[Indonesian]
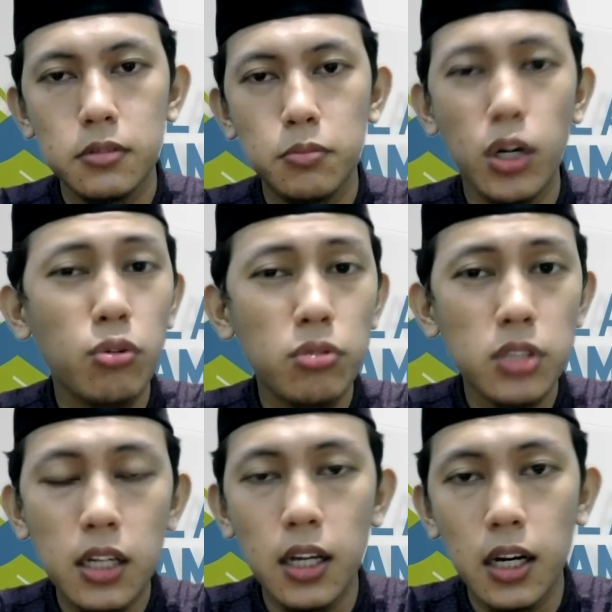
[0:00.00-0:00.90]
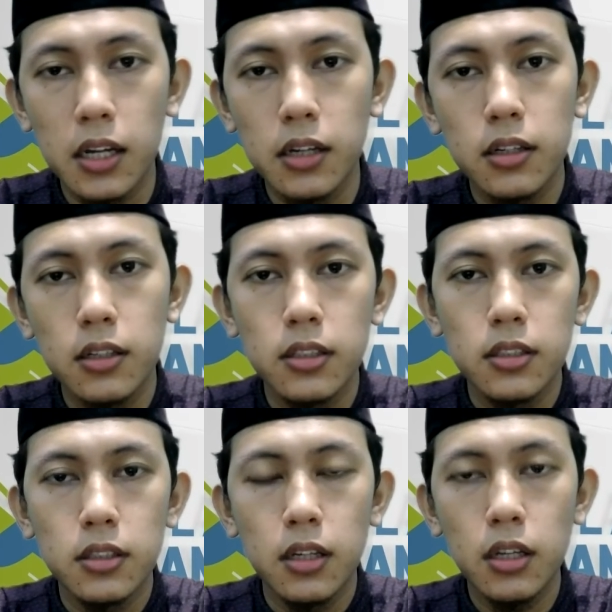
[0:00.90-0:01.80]
Bukan urusan Anda kan.
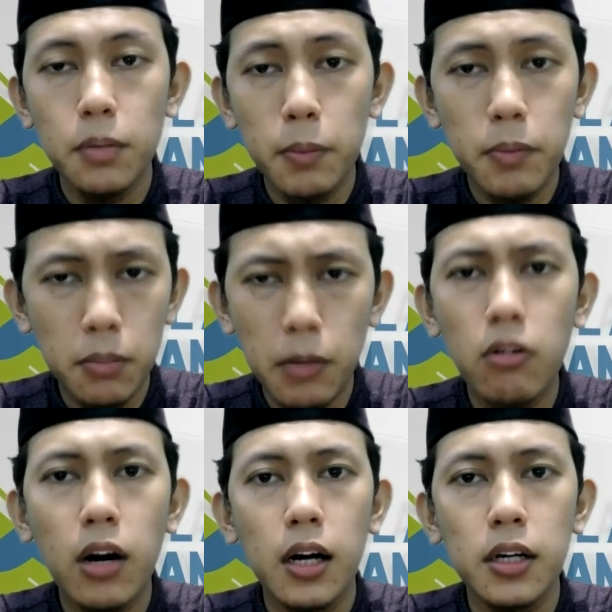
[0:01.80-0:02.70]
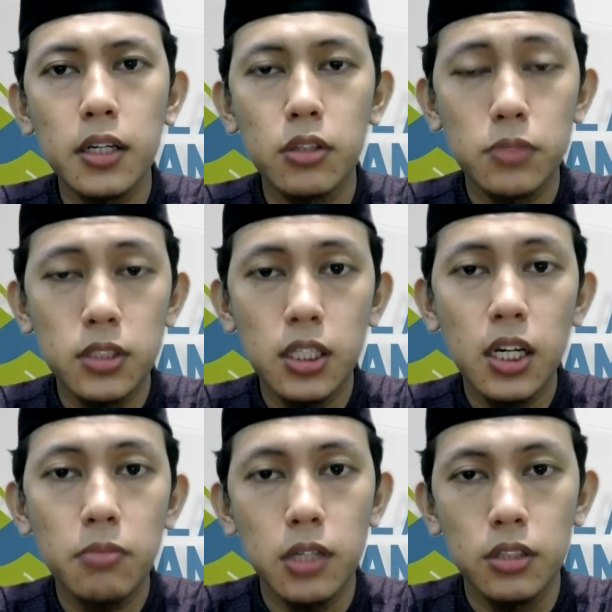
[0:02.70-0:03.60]
Nah, ya pembeli bawa gitu, mestinya
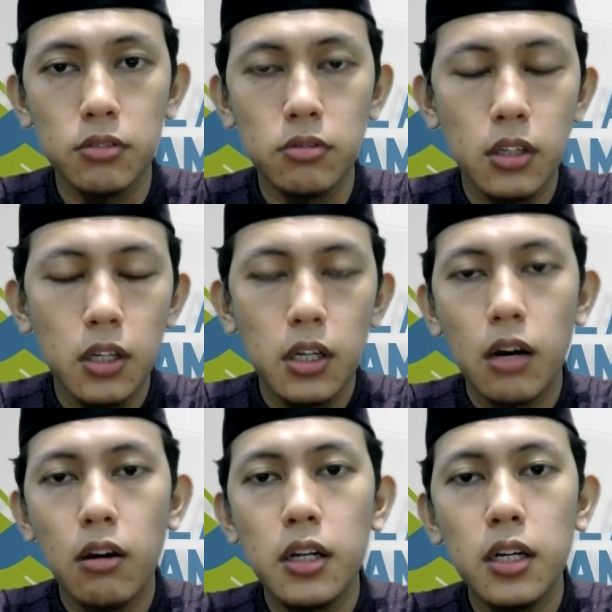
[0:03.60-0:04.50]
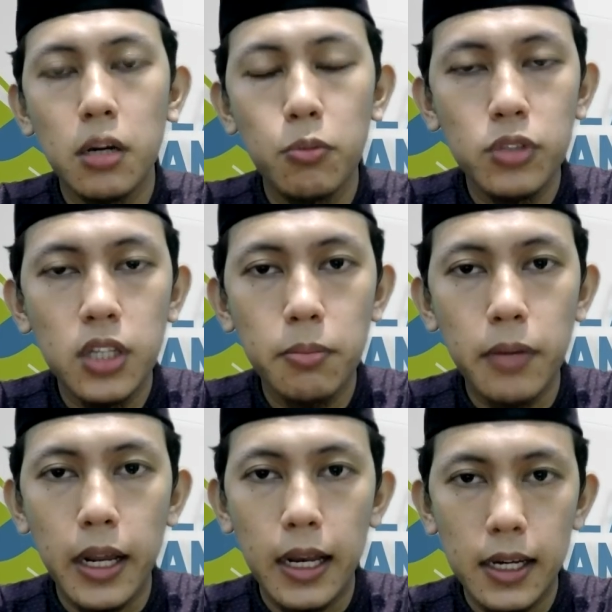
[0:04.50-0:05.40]
kan begitu. Kalau Anda kemudian
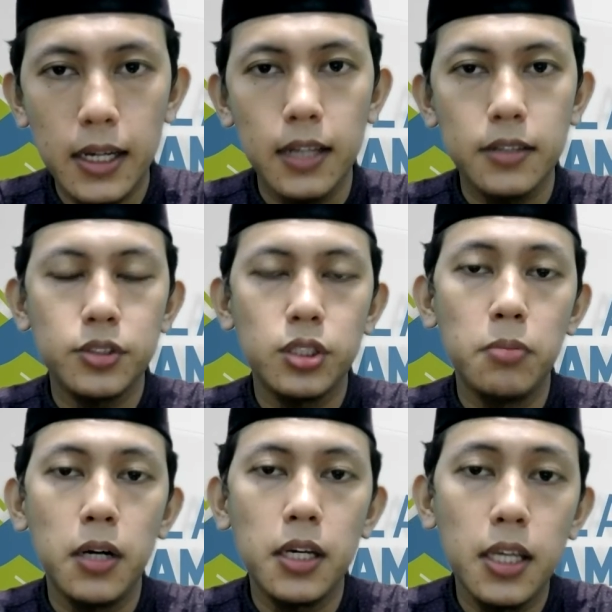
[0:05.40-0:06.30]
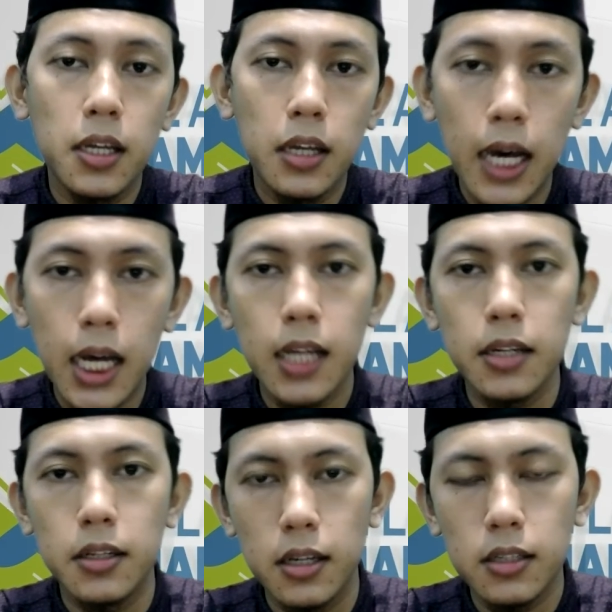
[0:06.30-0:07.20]
merelakan sebagian hak
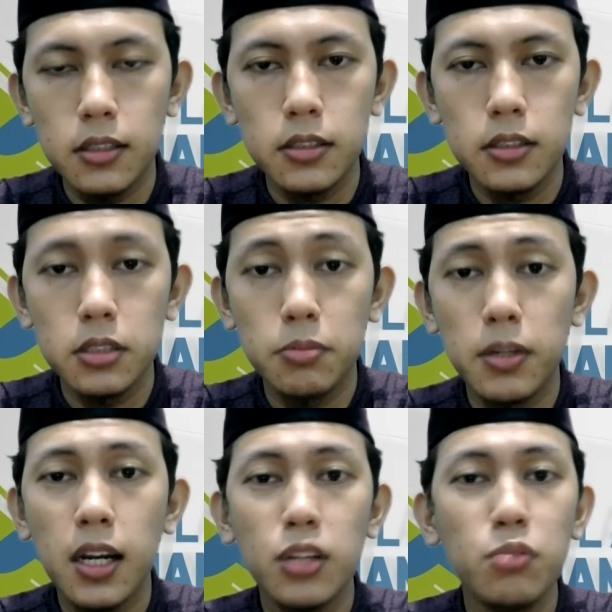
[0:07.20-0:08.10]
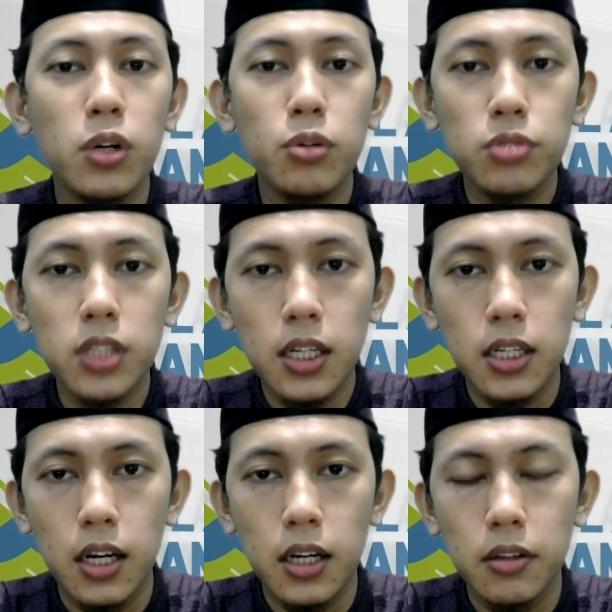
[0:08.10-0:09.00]
Anda, sebenarnya kan itu bukan urusan
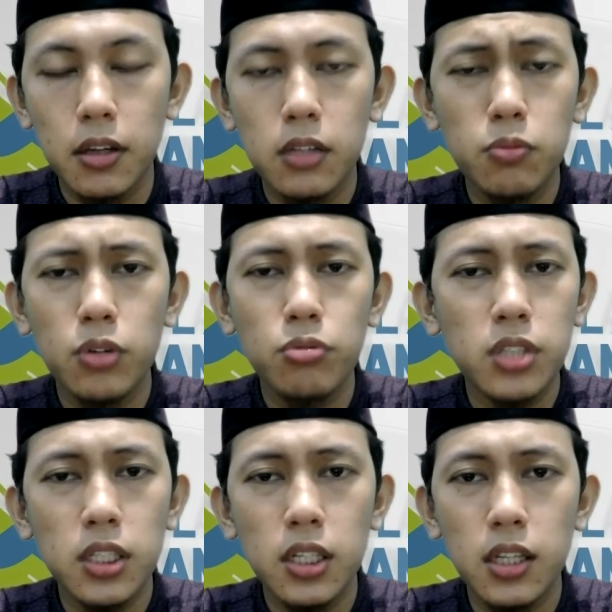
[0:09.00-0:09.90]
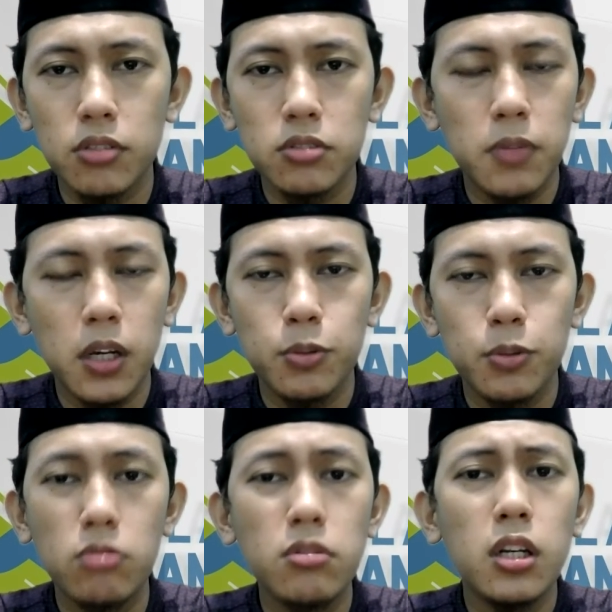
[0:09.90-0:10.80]
Anda, gitu. itu bukan urusan kita tuh sebagai
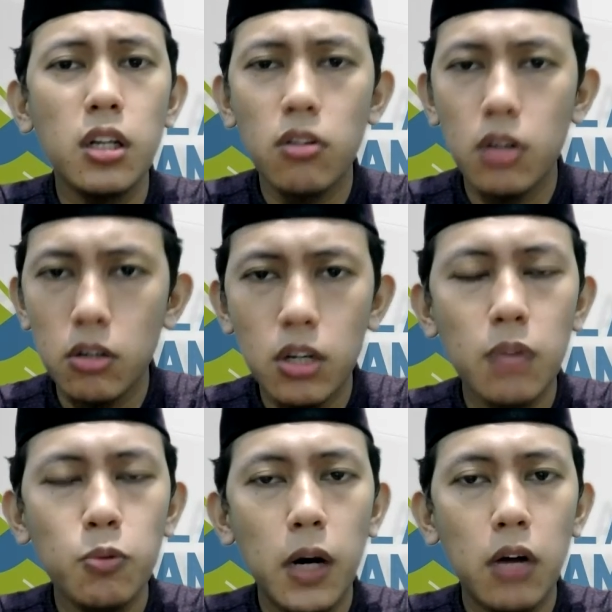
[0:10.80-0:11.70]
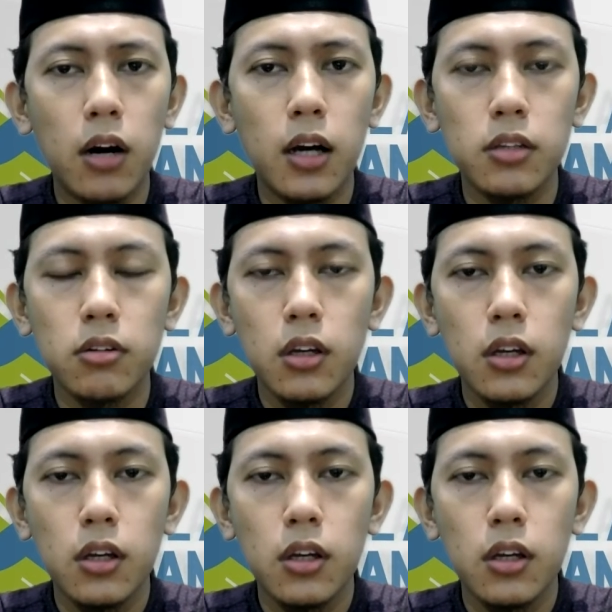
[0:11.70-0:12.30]
penjual. Udah deal kok, ya udah kamu bawa. Gitu.